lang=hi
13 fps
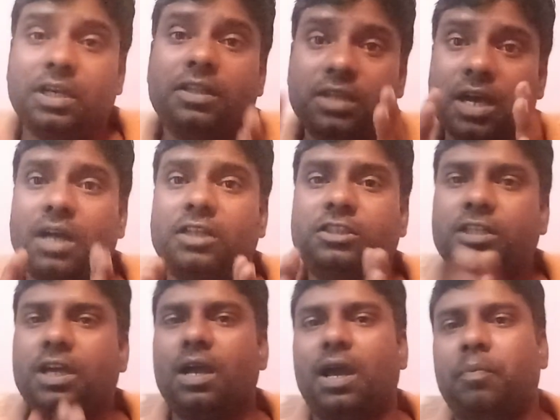ज़्यादा
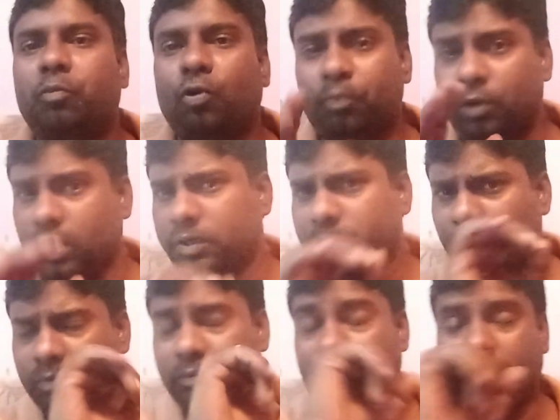अच्छा आपको
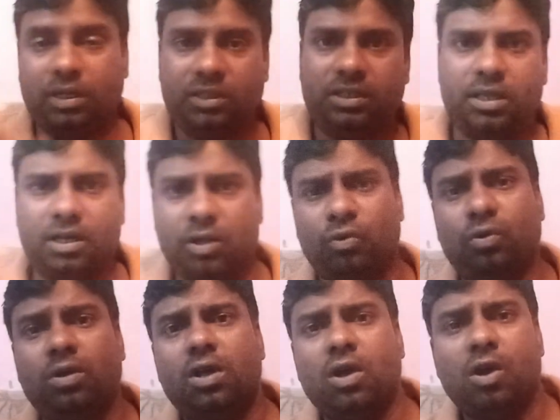प्लेटफॉर्म देने जा रहा हूँ
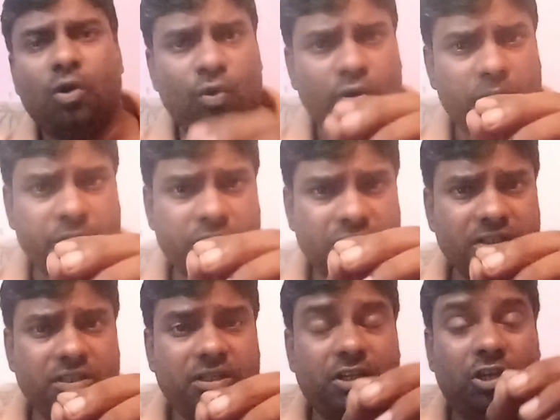वो भी
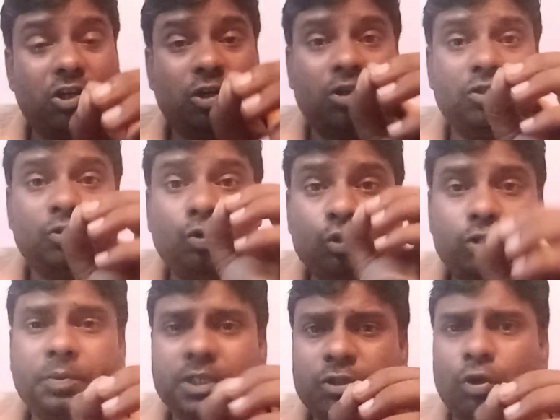
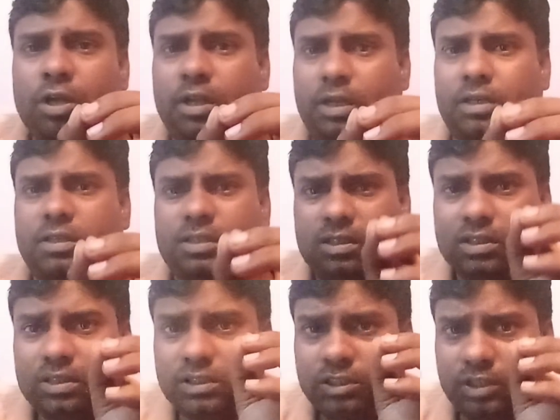उसमें जो है
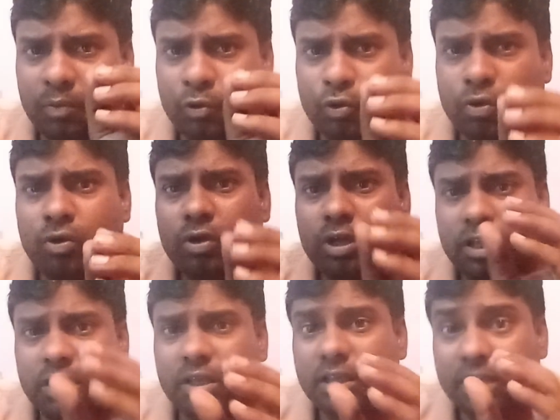जब वो
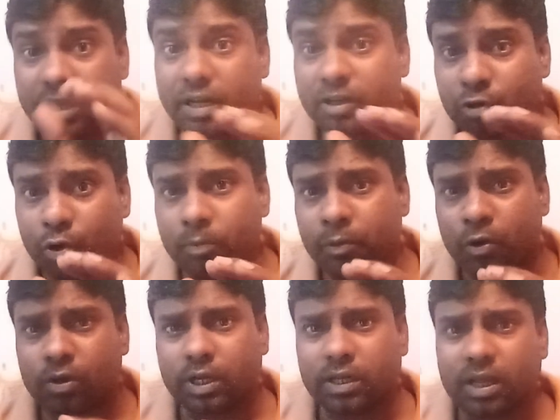एयर ड्रॉप
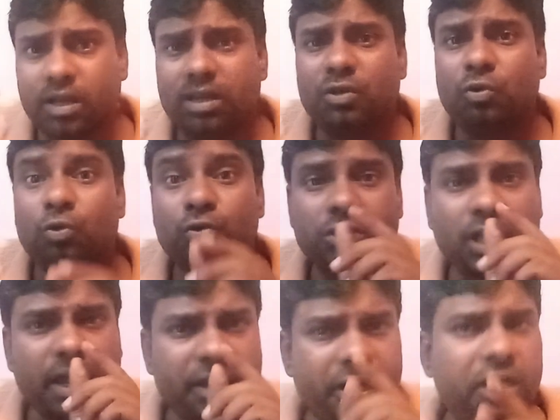होगा ना
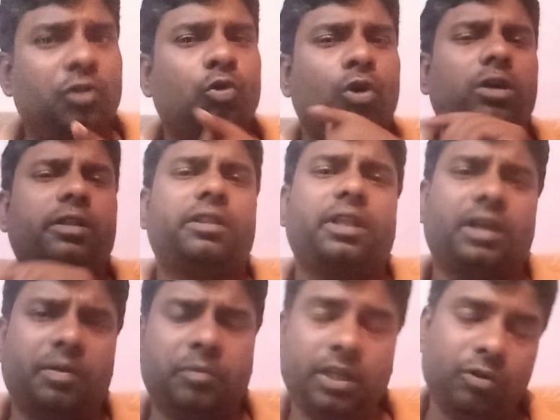उसका एक डॉलर से
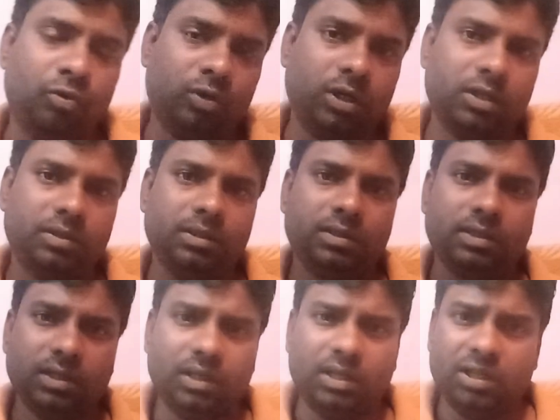कम नहीं
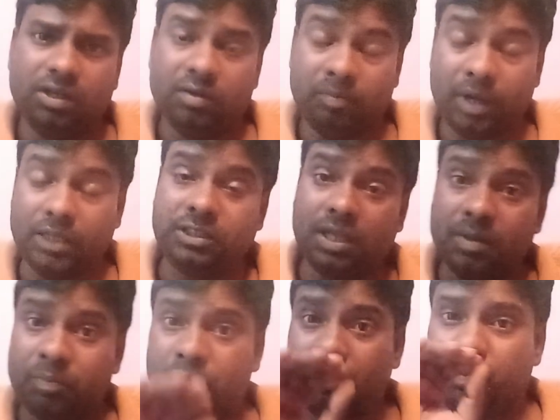होगा भाई
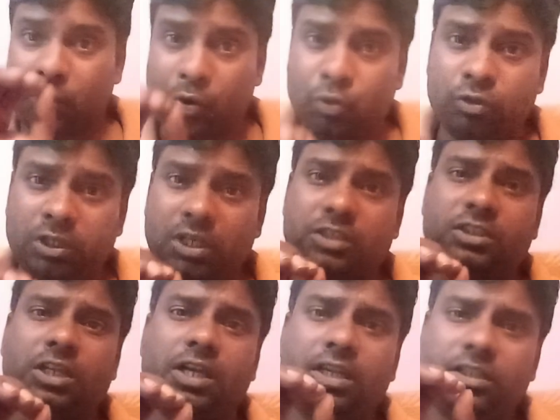साहब बहुत ही
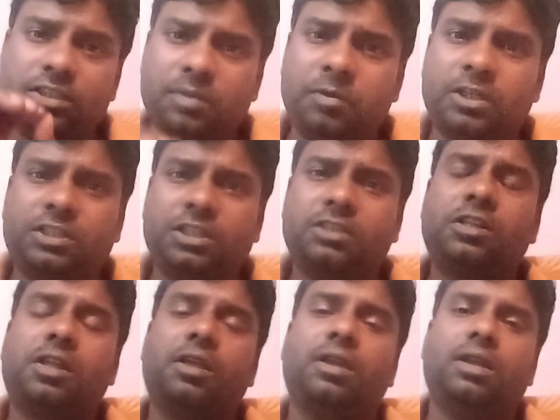अच्छा है
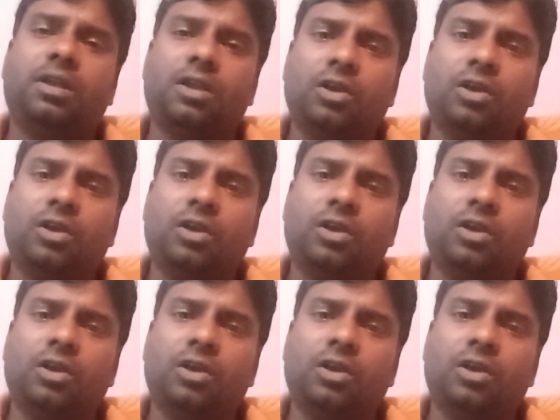ज़बरदस्त है